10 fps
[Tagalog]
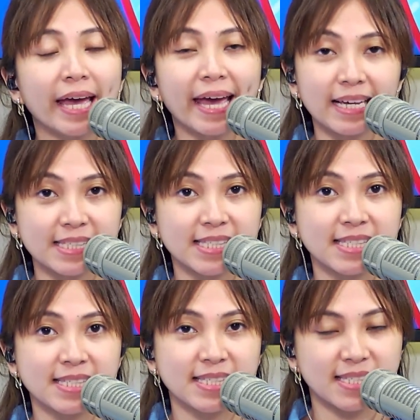
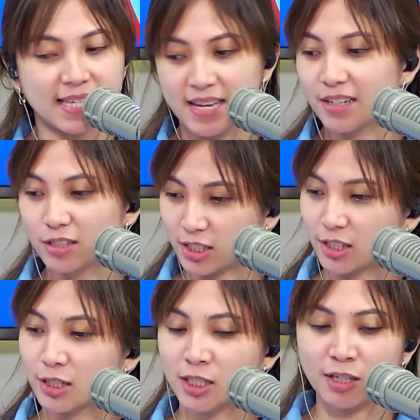
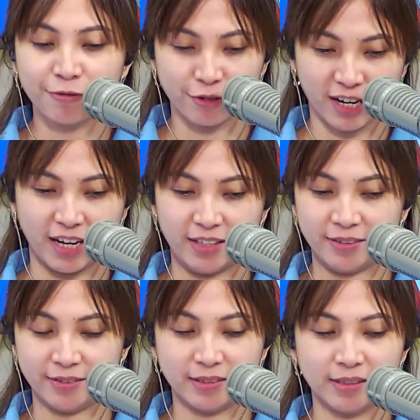
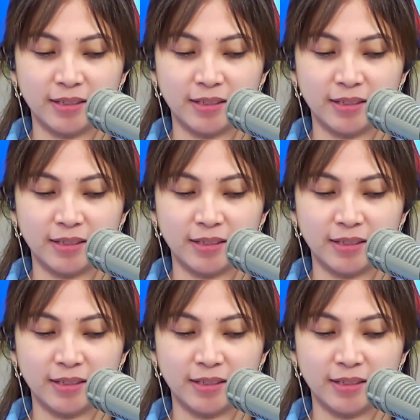ex-girlfriend